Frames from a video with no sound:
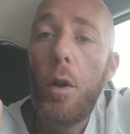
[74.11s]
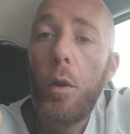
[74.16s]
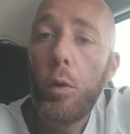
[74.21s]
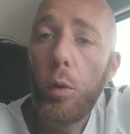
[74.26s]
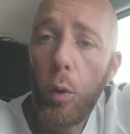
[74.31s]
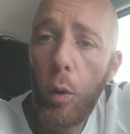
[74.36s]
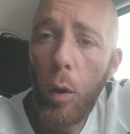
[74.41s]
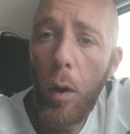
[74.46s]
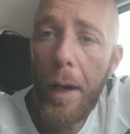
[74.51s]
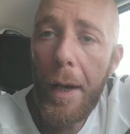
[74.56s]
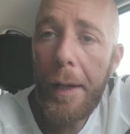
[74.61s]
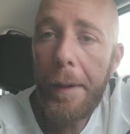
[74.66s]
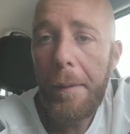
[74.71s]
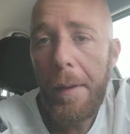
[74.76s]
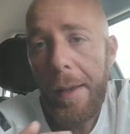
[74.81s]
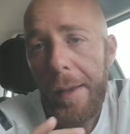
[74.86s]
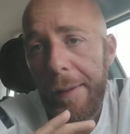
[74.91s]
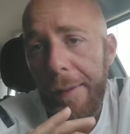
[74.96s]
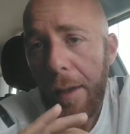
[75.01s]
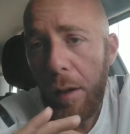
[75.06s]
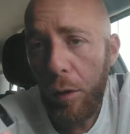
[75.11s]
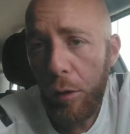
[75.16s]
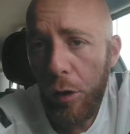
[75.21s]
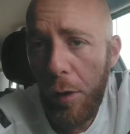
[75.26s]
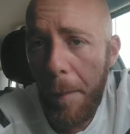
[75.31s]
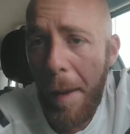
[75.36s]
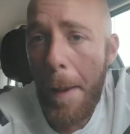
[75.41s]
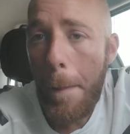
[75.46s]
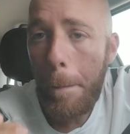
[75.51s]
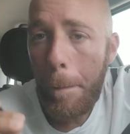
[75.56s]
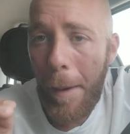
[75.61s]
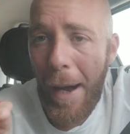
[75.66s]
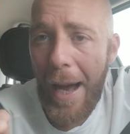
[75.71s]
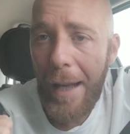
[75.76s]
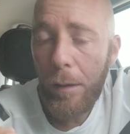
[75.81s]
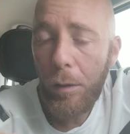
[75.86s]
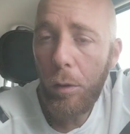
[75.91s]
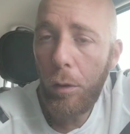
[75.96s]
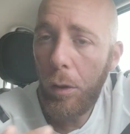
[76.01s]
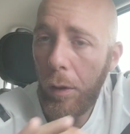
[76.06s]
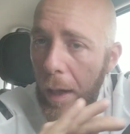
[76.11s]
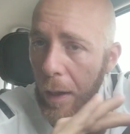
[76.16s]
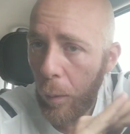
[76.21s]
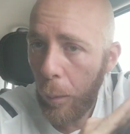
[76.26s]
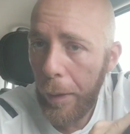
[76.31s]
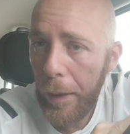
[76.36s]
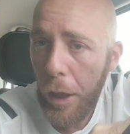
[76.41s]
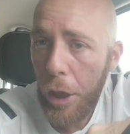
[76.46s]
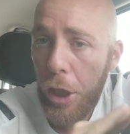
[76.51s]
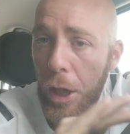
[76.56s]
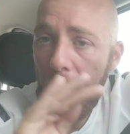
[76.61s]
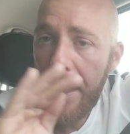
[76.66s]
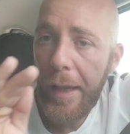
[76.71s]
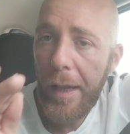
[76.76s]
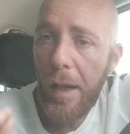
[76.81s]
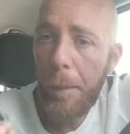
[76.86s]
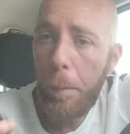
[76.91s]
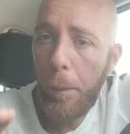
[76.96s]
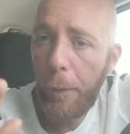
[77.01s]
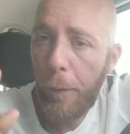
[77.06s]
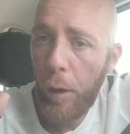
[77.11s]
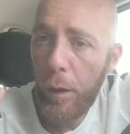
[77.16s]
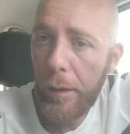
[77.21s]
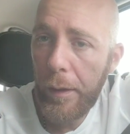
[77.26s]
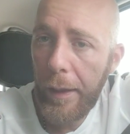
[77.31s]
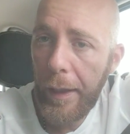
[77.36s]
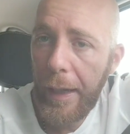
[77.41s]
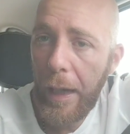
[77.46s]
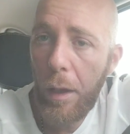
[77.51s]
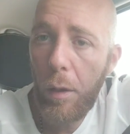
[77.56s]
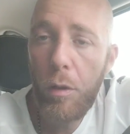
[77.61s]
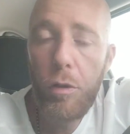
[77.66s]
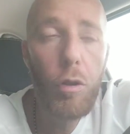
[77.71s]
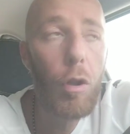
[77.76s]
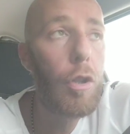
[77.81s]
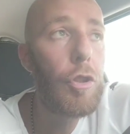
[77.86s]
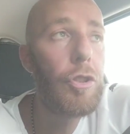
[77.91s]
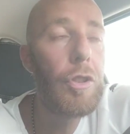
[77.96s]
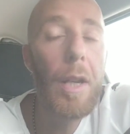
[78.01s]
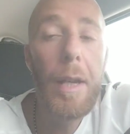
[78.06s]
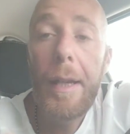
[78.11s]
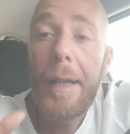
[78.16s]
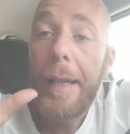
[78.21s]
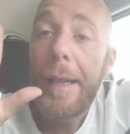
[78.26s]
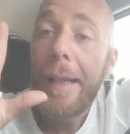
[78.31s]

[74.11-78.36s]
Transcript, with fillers: Due, Secondo me Pato a 15 anni era più forte di Caio Giorge.